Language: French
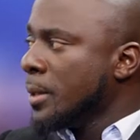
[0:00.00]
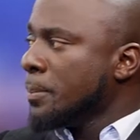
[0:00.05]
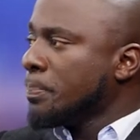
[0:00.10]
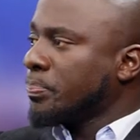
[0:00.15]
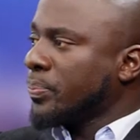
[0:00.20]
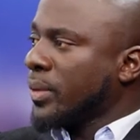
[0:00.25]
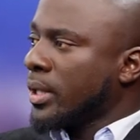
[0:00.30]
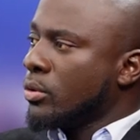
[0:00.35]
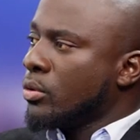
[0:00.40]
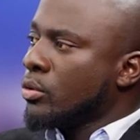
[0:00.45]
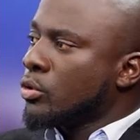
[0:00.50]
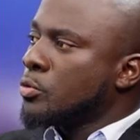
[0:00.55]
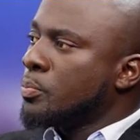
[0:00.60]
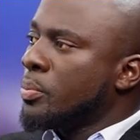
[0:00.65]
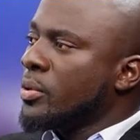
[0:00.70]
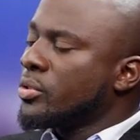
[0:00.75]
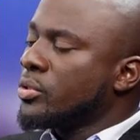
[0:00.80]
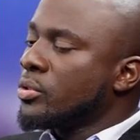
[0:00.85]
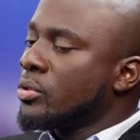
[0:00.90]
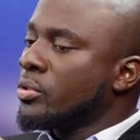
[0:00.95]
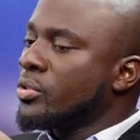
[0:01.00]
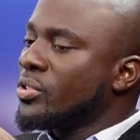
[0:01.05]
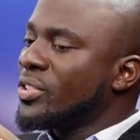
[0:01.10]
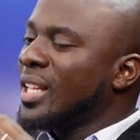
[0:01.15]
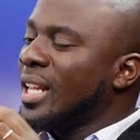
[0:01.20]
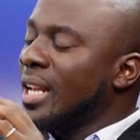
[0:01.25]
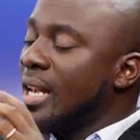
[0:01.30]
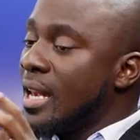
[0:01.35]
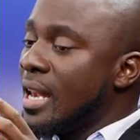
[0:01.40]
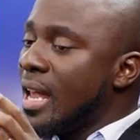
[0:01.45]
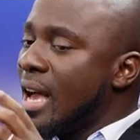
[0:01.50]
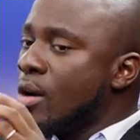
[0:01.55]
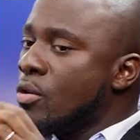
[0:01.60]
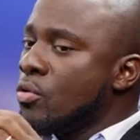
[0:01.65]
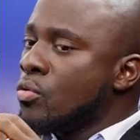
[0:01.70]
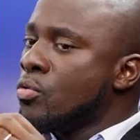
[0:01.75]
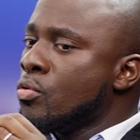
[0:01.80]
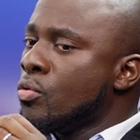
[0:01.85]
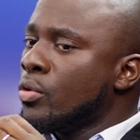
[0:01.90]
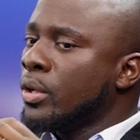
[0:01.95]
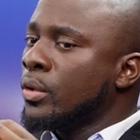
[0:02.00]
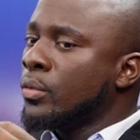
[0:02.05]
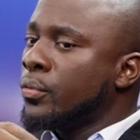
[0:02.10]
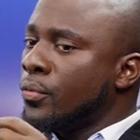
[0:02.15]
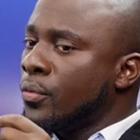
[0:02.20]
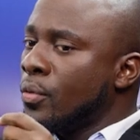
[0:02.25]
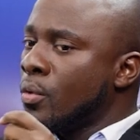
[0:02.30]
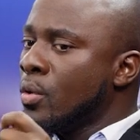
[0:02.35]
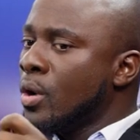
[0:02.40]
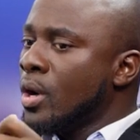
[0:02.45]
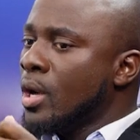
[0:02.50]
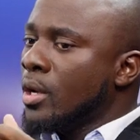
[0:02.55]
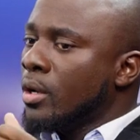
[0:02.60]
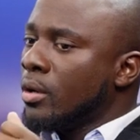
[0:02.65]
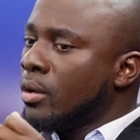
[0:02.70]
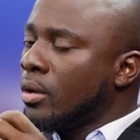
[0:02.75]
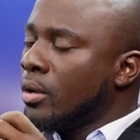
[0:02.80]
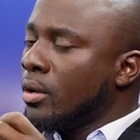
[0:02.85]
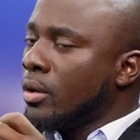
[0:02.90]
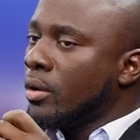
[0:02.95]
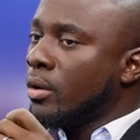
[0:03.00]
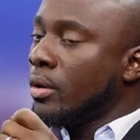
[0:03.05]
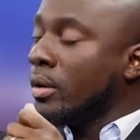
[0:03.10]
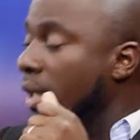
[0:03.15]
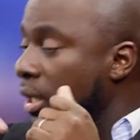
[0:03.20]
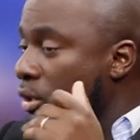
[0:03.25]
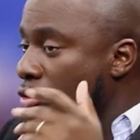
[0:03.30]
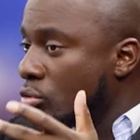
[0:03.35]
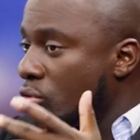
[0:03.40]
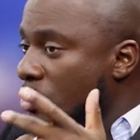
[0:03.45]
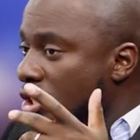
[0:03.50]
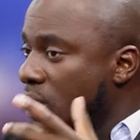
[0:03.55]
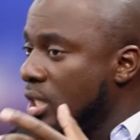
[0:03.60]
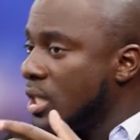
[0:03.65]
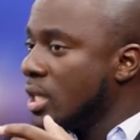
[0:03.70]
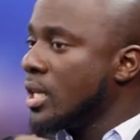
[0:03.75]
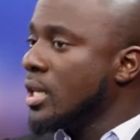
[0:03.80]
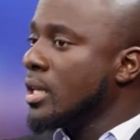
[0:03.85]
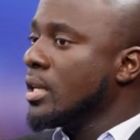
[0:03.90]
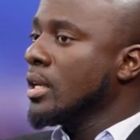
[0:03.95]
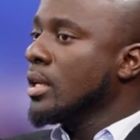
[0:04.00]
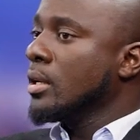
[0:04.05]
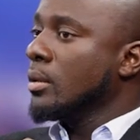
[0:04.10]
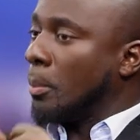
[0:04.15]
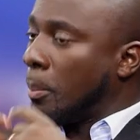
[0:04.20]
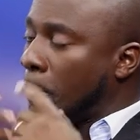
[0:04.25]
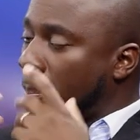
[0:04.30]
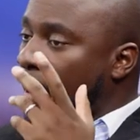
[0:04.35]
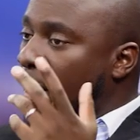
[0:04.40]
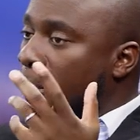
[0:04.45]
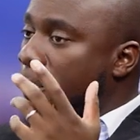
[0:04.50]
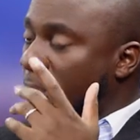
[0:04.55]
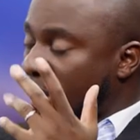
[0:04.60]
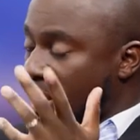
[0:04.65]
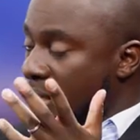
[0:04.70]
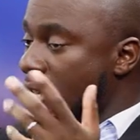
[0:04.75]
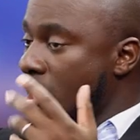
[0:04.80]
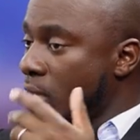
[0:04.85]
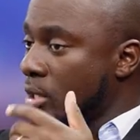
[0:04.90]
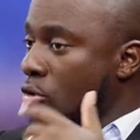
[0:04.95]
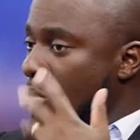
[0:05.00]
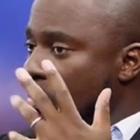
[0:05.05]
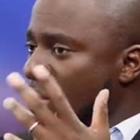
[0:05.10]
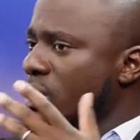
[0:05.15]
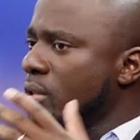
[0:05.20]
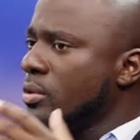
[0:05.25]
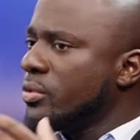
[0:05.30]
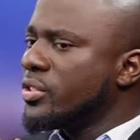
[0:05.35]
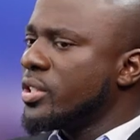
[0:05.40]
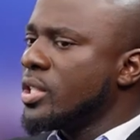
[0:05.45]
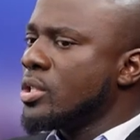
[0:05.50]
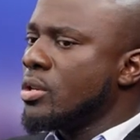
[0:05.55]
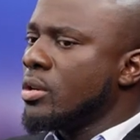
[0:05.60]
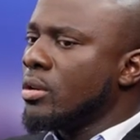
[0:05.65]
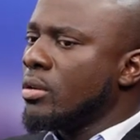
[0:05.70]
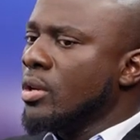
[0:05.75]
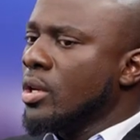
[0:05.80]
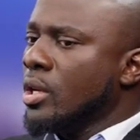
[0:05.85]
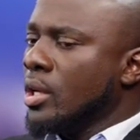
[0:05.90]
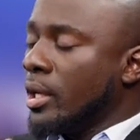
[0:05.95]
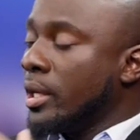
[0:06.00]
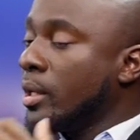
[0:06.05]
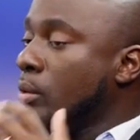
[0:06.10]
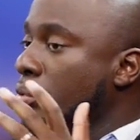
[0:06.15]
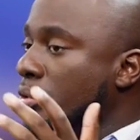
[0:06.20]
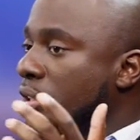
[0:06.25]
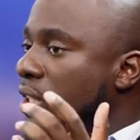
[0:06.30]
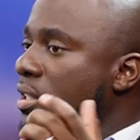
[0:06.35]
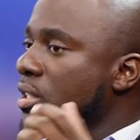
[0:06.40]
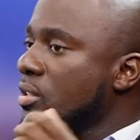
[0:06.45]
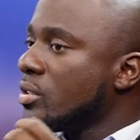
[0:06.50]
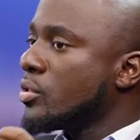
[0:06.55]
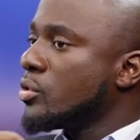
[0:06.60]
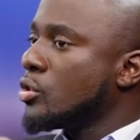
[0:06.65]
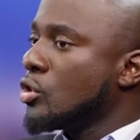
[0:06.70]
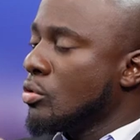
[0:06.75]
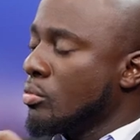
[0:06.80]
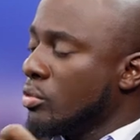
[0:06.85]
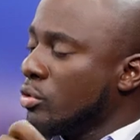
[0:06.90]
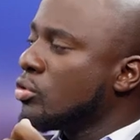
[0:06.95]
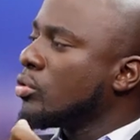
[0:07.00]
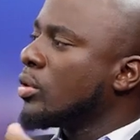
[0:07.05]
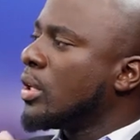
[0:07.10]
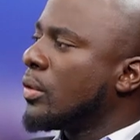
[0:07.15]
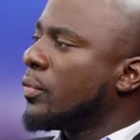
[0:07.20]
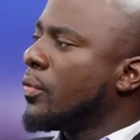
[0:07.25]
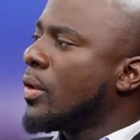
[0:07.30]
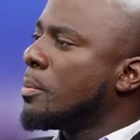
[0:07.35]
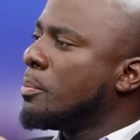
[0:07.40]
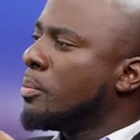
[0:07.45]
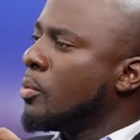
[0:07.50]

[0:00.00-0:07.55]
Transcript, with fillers: Donc je pense que c'est là où il faut euh, étudier, prier, demander au Seigneur écouter des enseignements sur la foi pour